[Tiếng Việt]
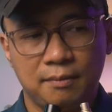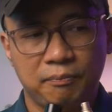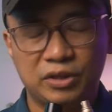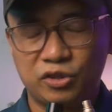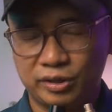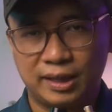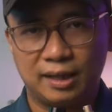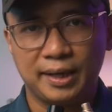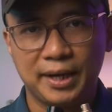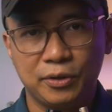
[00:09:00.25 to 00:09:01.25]
mình cho
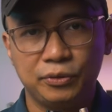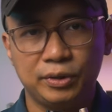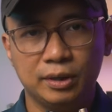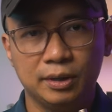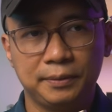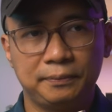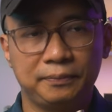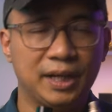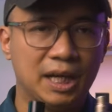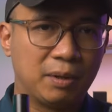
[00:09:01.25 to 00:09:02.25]
rằng nếu như
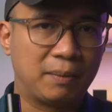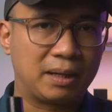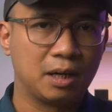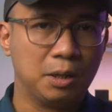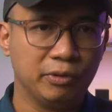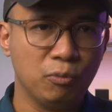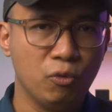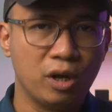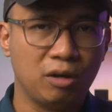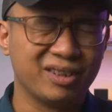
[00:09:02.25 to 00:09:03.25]
để mà bắt đầu với
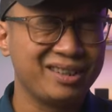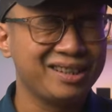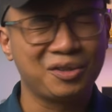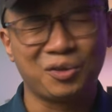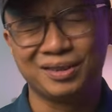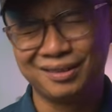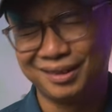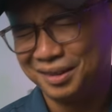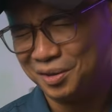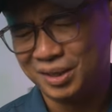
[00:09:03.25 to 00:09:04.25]
mùi hồng, tất nhiên nó còn rất
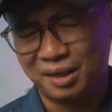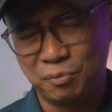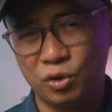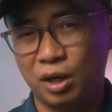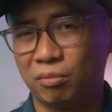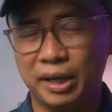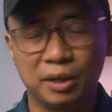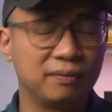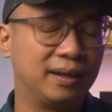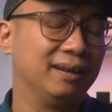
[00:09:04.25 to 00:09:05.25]
rất nhiều chai mùi hồng. Đây
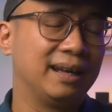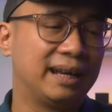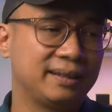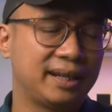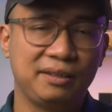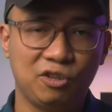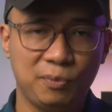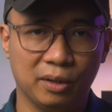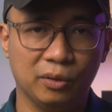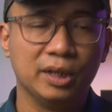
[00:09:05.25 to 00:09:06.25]
không phải là hai chai tiêu
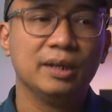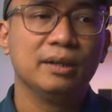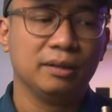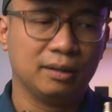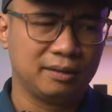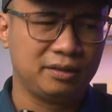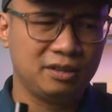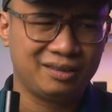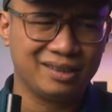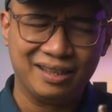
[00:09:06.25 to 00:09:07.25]
biểu, ờ, nhưng
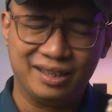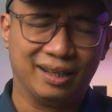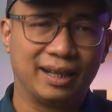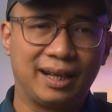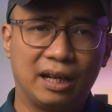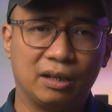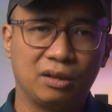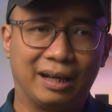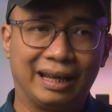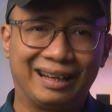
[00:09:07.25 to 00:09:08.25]
đây chỉ là cái, cái,
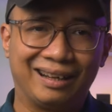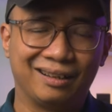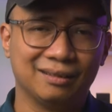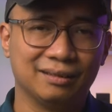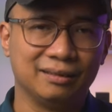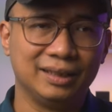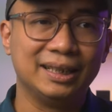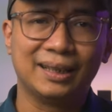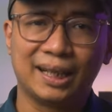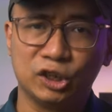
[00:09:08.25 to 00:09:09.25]
cái uh, ý
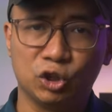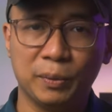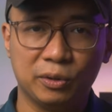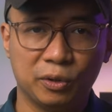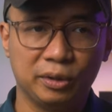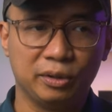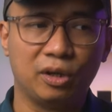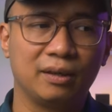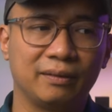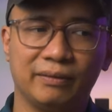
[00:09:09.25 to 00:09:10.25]
kiến cá nhân của mình thôi. Đó
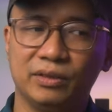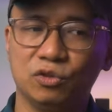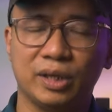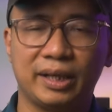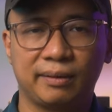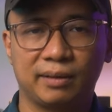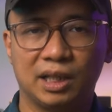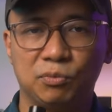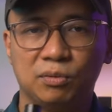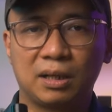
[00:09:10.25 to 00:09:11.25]
là ví dụ như anh em
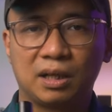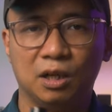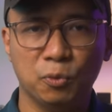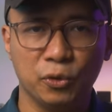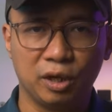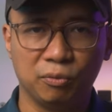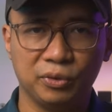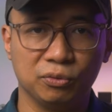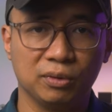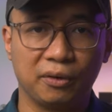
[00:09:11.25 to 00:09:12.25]
nào muốn bắt đầu mùi hồng thì
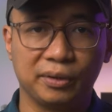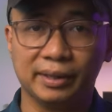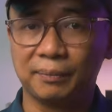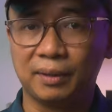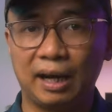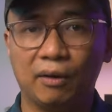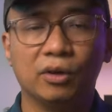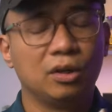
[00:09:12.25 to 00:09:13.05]
chúng ta có thể tham khảo